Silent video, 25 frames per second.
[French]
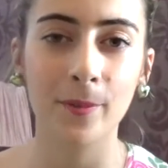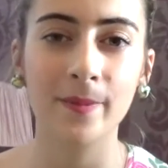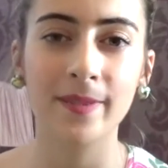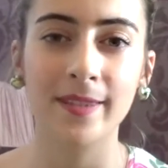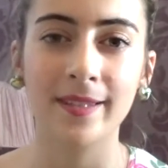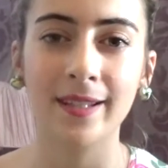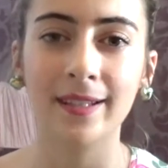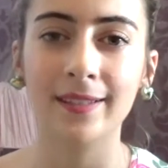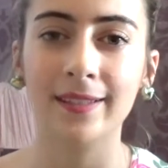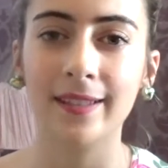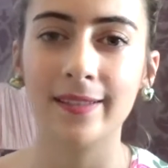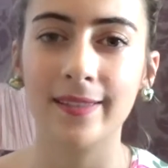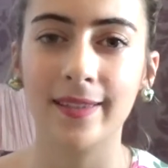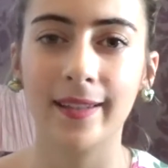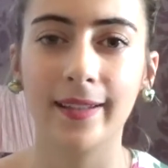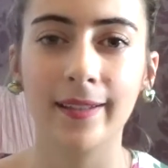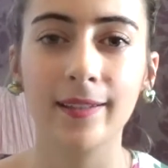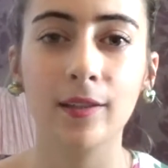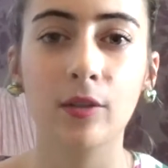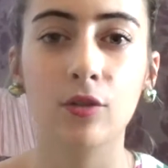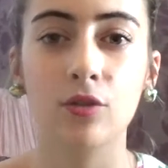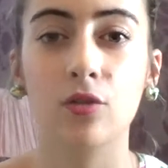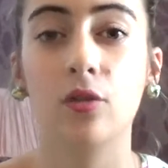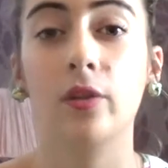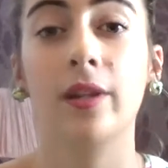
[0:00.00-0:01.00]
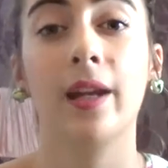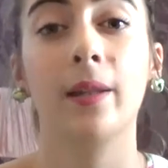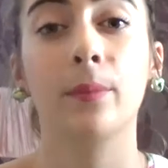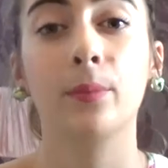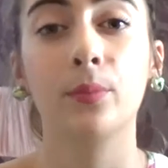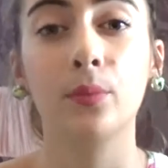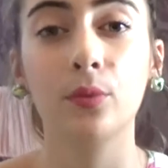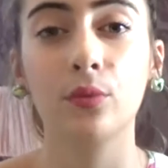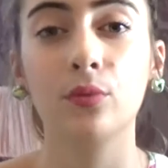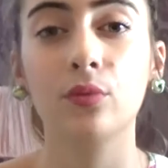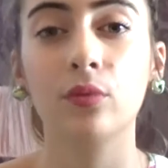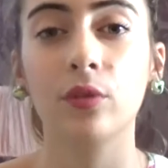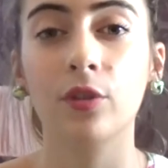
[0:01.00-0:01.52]
5 des séries que je regarde
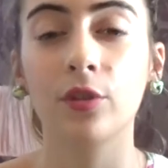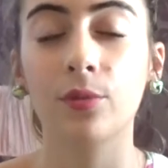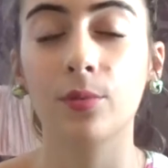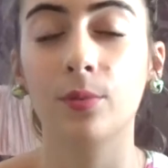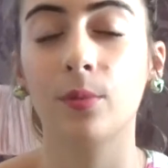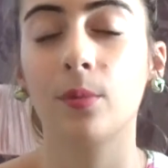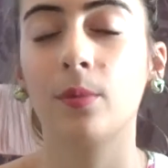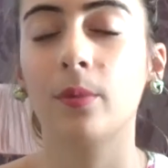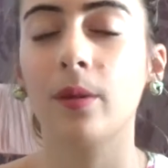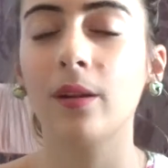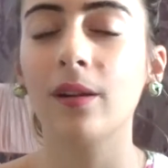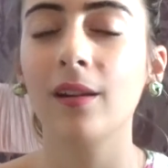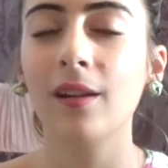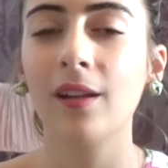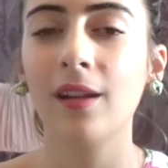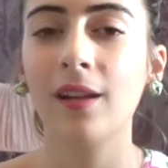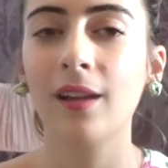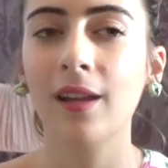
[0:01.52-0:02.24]
beaucoup en ce moment,